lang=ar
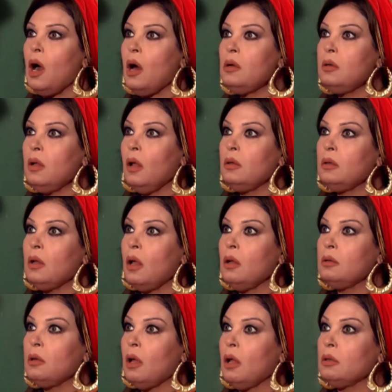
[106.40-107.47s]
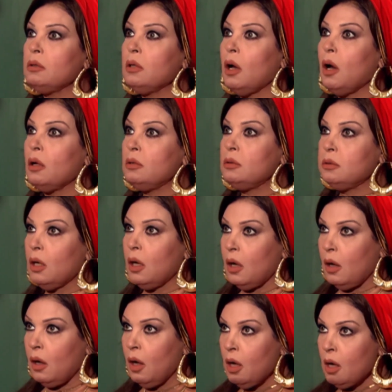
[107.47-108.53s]
الله الله الله الله
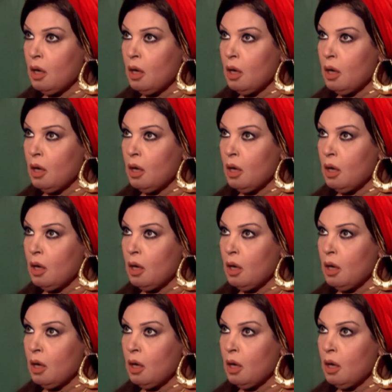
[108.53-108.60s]
الله